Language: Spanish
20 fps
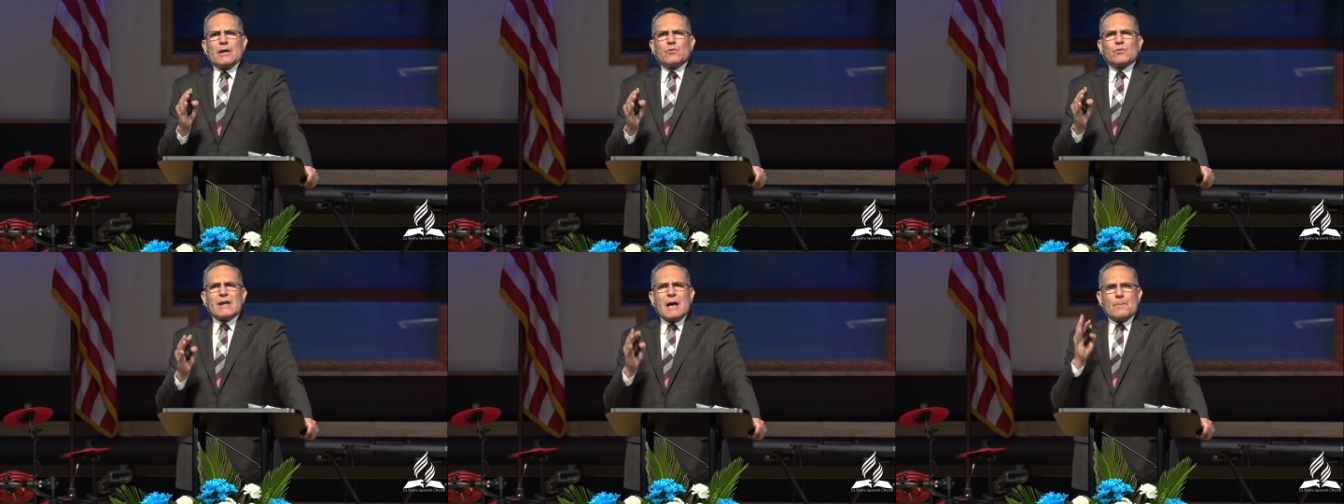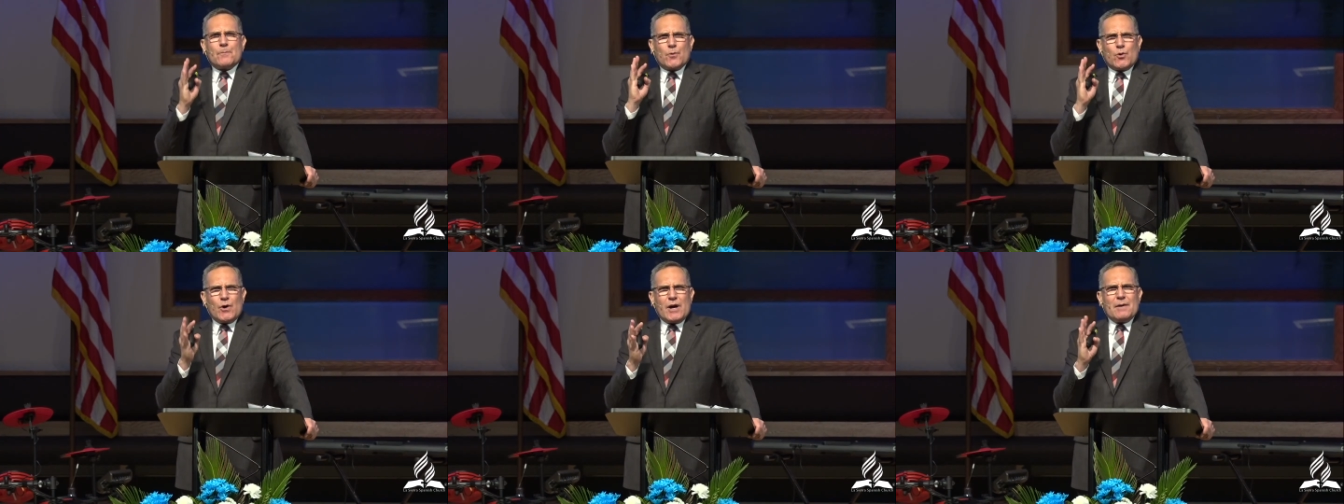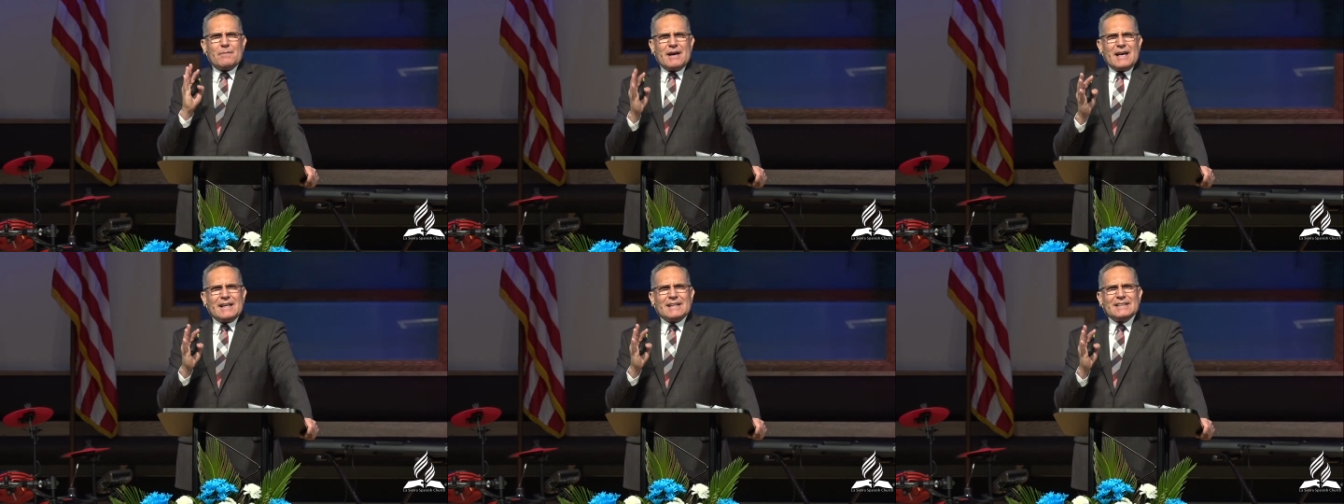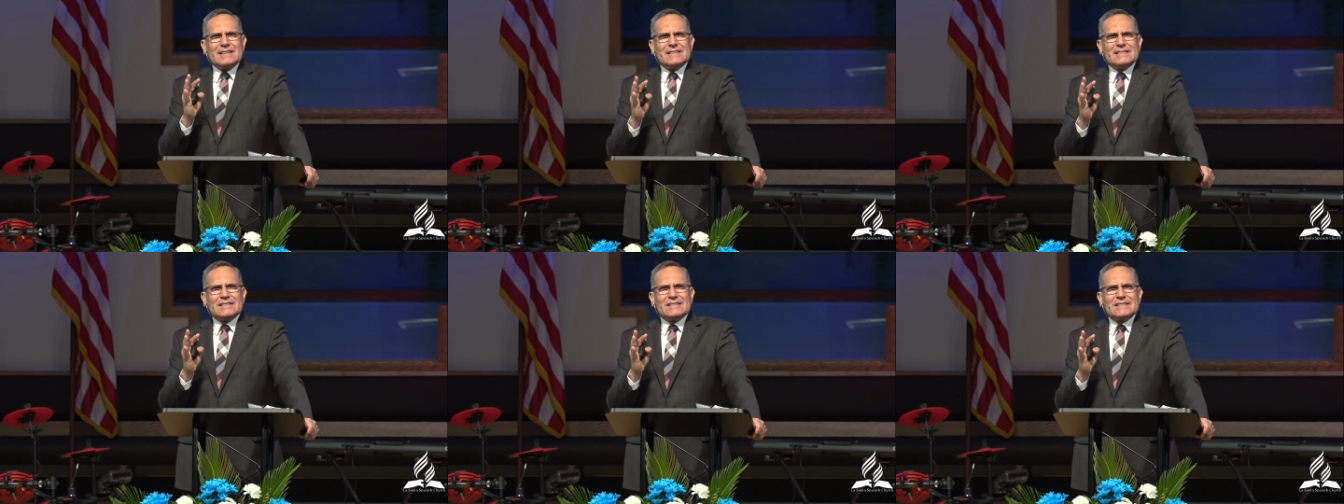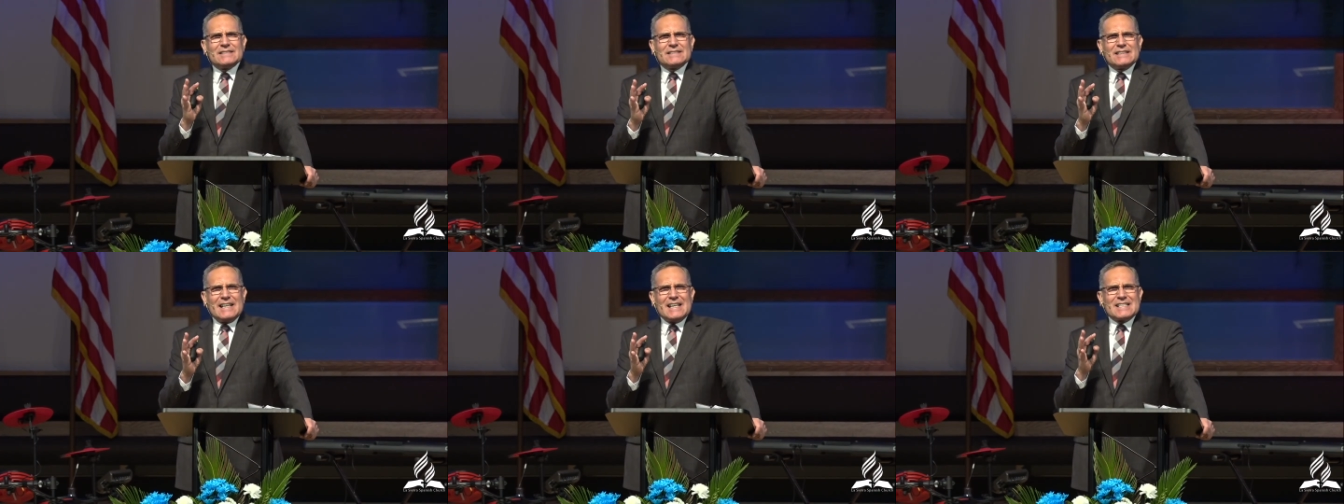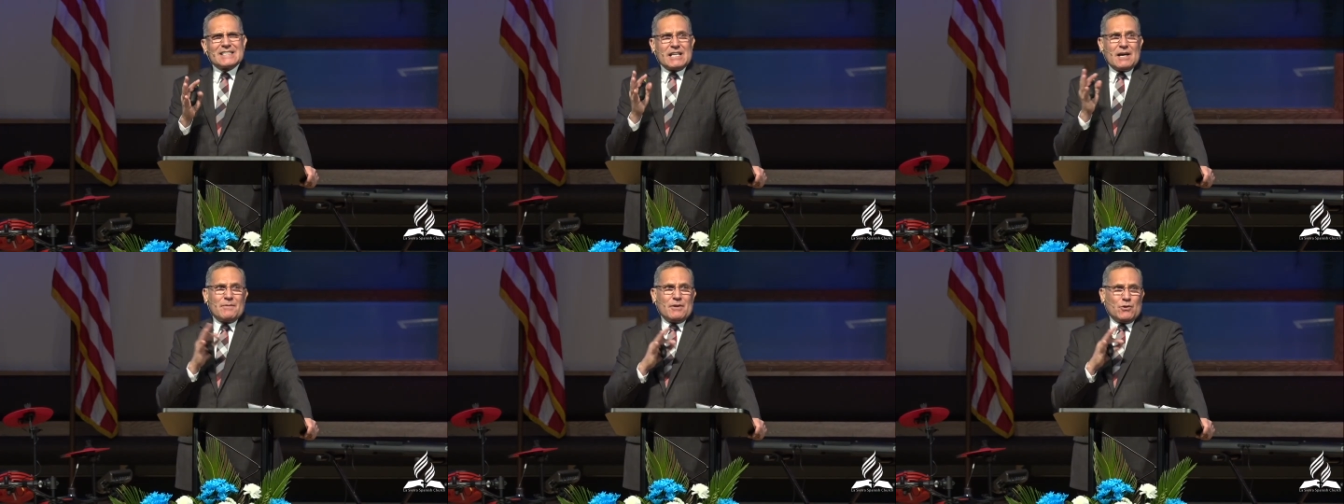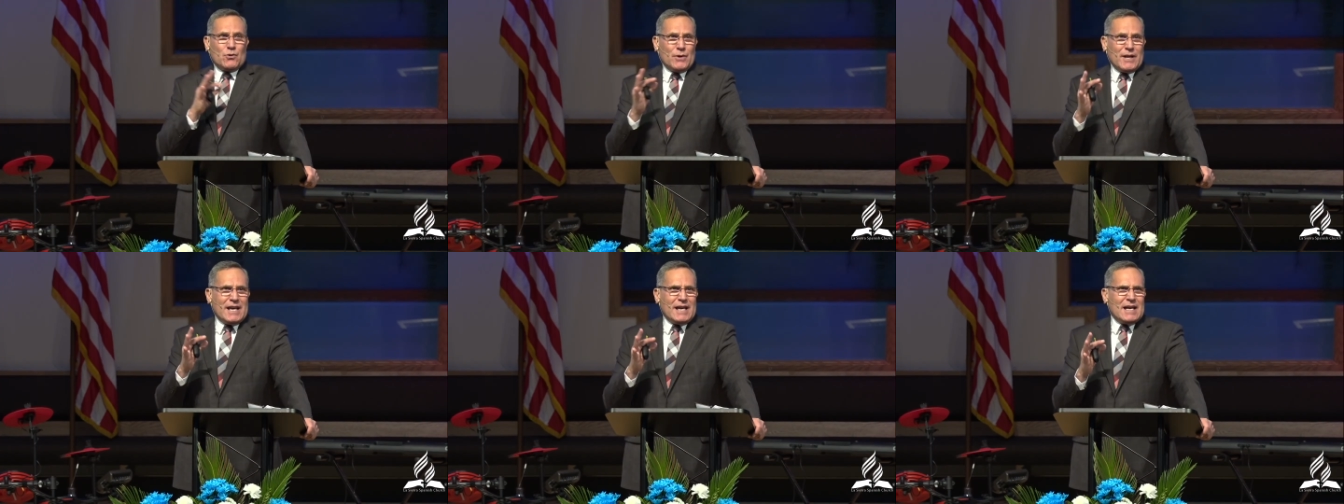en una prueba de
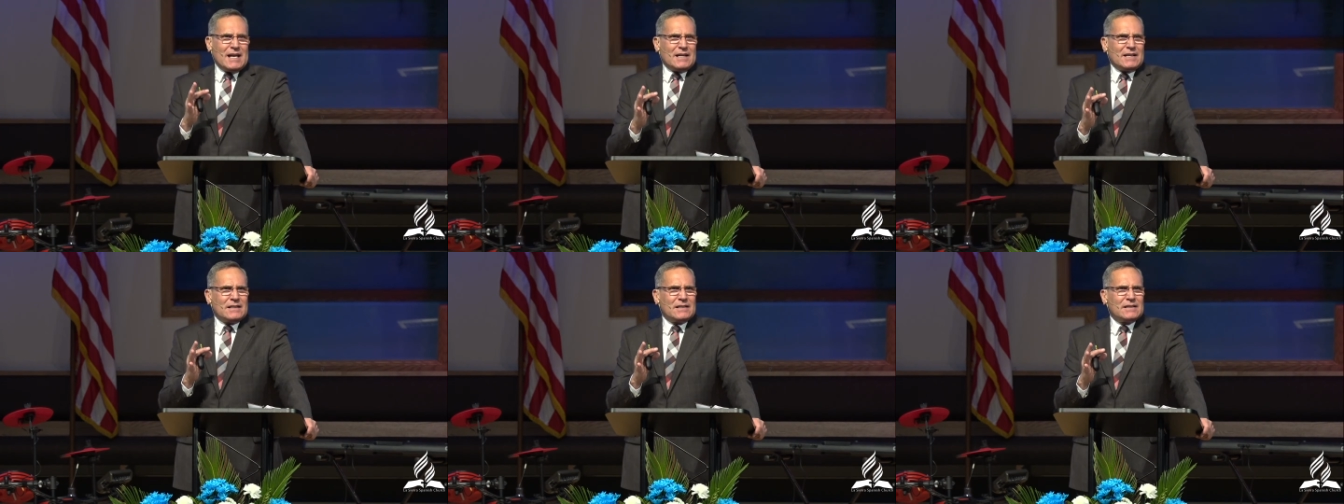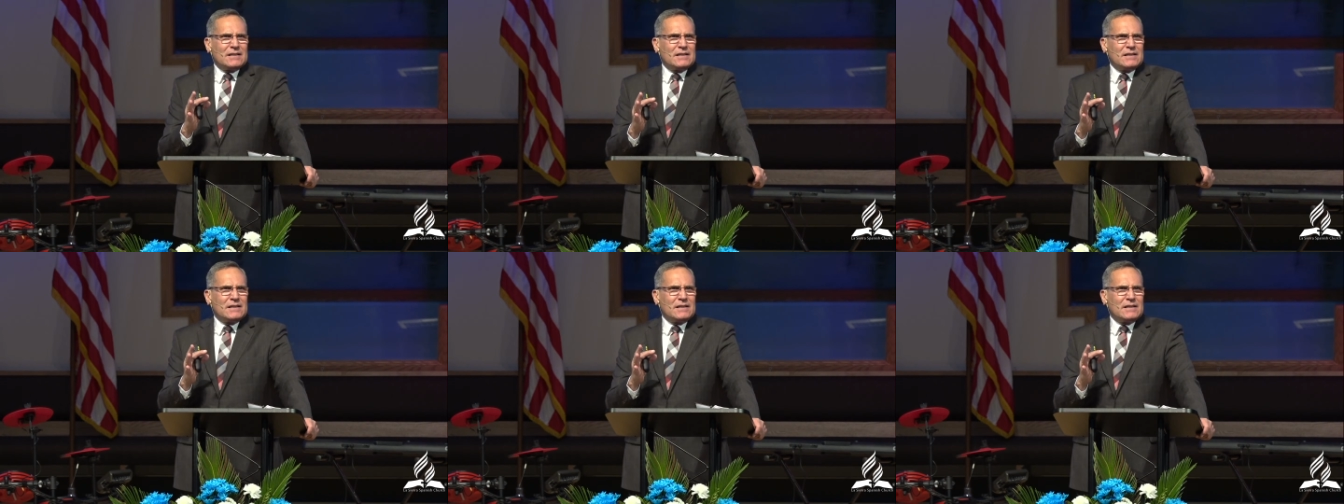sabiduría,